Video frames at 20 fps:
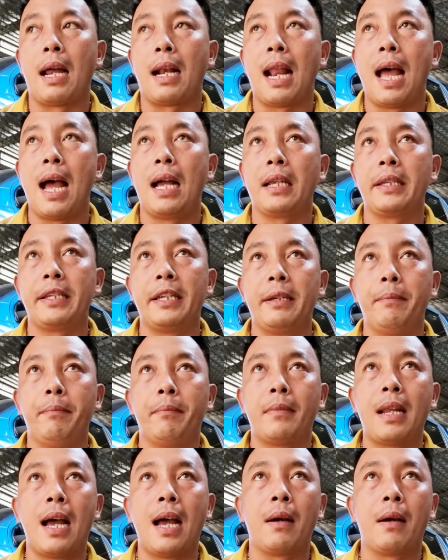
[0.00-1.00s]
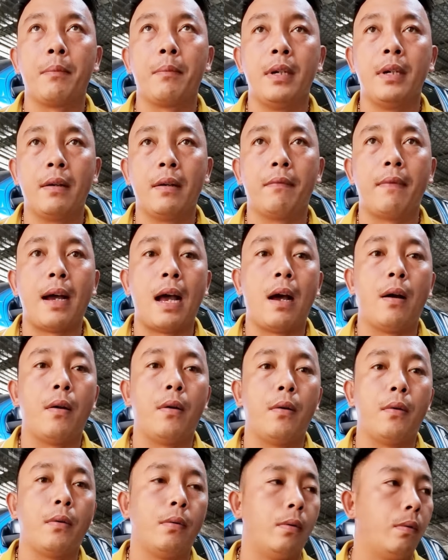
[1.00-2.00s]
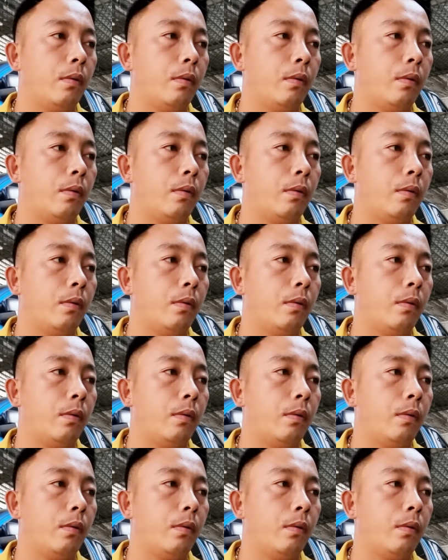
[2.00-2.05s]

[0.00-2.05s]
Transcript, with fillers: đa chim đang bước vào